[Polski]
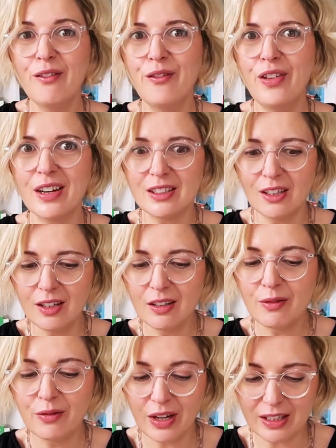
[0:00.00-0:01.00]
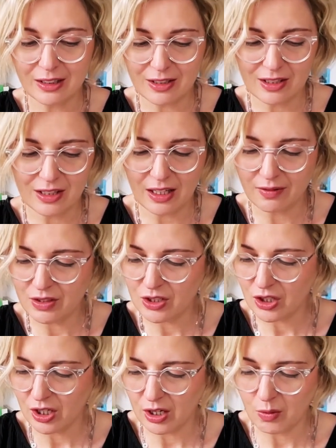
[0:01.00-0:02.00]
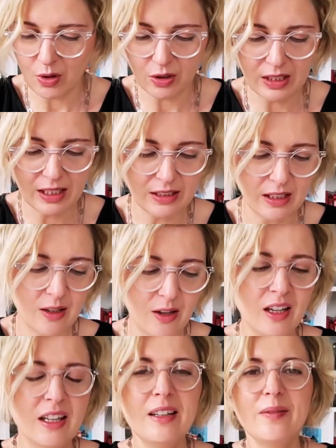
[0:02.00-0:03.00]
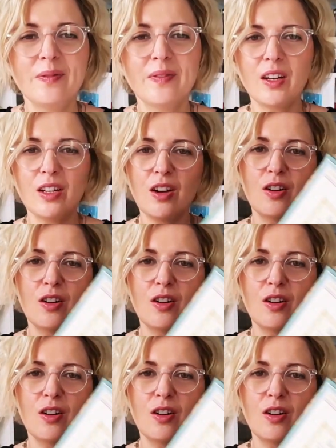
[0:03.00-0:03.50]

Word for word: Warto? Warto zostawić żarełko dla niego. No i